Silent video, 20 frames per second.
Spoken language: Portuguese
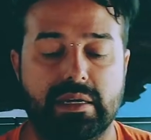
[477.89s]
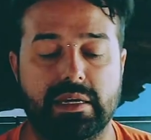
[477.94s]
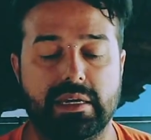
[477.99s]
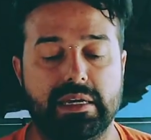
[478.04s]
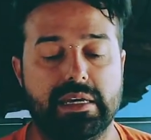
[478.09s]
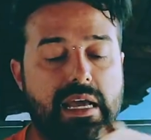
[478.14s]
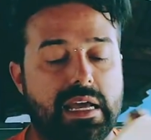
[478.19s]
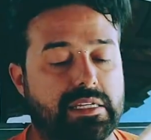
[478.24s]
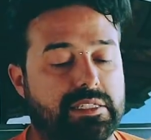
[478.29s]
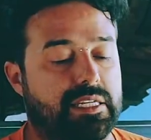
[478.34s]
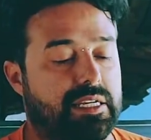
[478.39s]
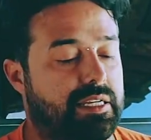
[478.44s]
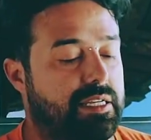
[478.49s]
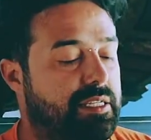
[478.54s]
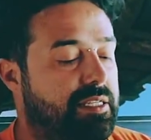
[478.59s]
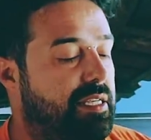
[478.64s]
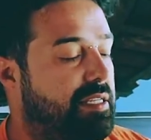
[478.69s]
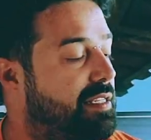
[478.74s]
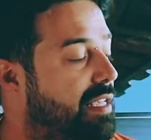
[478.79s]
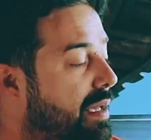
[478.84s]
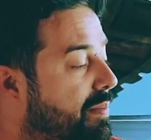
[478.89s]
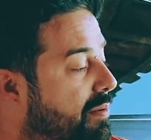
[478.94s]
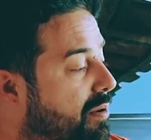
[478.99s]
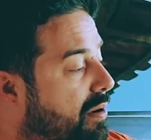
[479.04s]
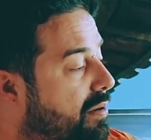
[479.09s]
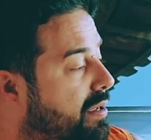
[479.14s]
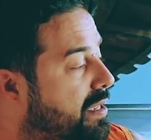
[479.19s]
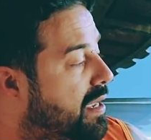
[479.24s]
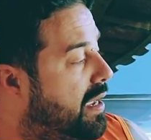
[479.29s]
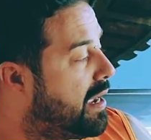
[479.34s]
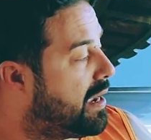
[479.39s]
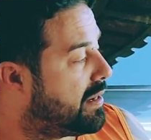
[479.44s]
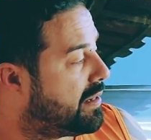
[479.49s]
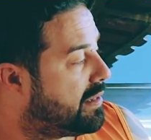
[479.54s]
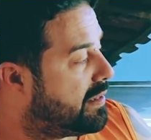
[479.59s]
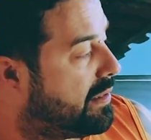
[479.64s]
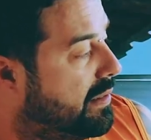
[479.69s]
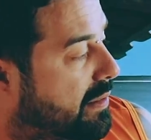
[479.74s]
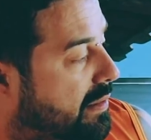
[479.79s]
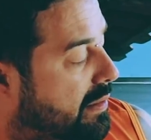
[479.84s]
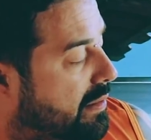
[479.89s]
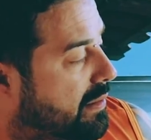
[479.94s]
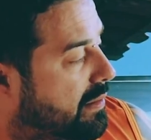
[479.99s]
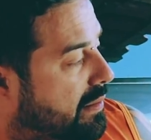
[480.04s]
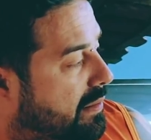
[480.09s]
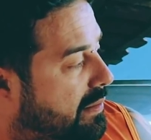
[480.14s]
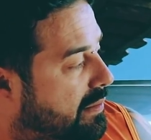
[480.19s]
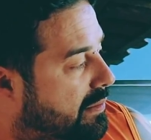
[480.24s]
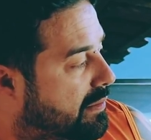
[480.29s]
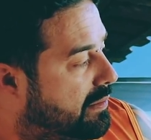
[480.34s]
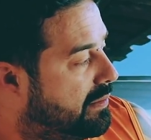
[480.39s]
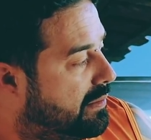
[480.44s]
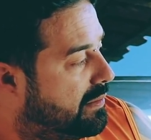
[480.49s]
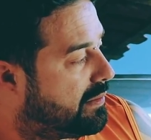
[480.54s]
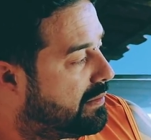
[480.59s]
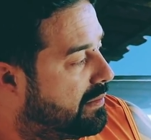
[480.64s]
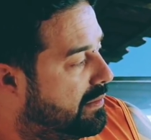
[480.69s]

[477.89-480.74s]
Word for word: E essa aqui você sabe qual que é, né? Essa